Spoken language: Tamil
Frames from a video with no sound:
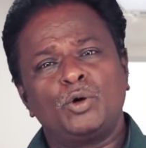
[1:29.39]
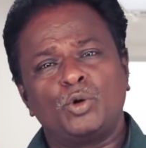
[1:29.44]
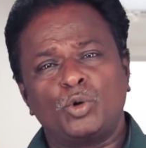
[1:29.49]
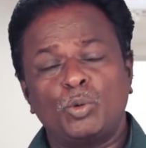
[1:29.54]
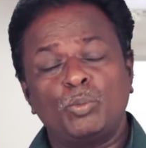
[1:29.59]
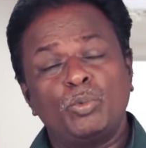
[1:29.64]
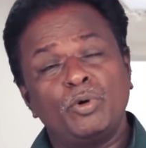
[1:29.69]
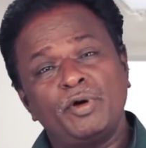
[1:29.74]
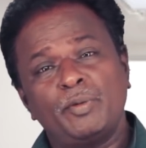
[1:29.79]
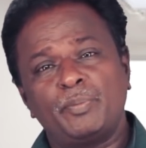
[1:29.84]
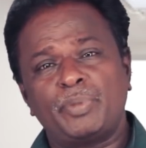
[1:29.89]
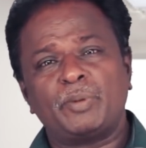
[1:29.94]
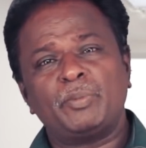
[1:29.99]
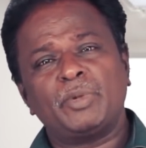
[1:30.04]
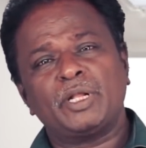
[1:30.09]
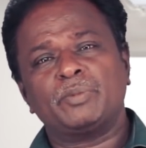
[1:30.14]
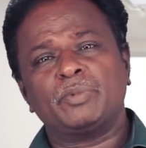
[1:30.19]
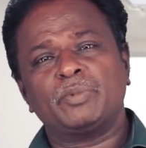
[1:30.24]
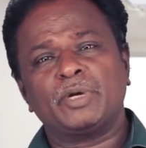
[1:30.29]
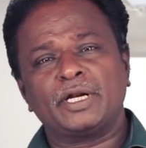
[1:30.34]
ரொம்பவே
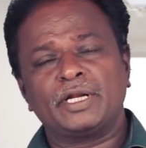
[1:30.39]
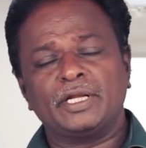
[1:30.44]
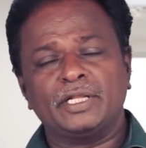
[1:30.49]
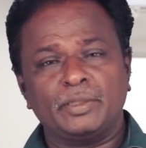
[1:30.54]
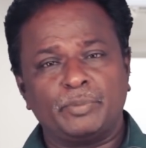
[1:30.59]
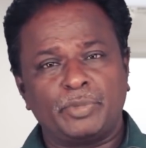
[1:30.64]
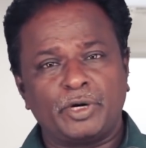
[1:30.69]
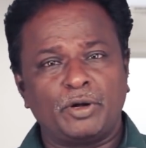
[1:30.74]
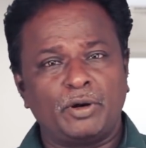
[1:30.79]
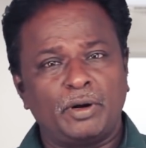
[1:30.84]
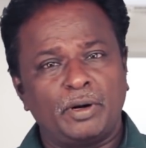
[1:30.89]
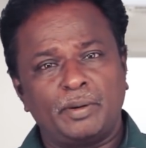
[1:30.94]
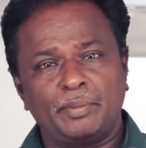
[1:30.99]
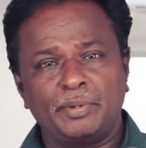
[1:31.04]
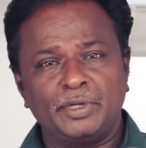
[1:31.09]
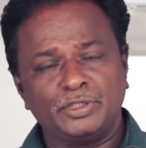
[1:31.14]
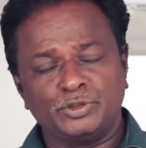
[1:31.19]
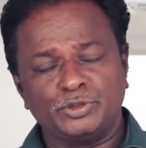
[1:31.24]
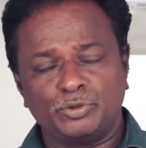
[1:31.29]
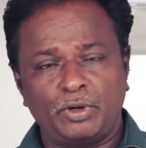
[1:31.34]
பிரமாதமாக இருக்குது இந்த படம்
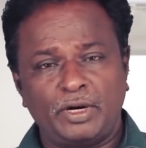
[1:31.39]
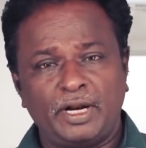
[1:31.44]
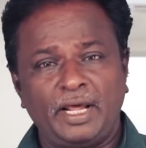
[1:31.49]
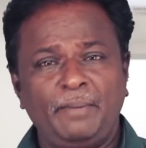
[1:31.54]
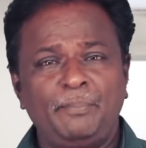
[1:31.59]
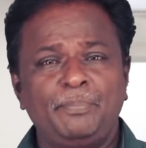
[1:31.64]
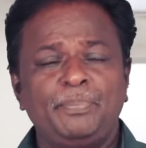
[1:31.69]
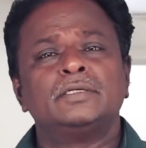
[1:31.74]
அப்படின்னு சொல்லலாம்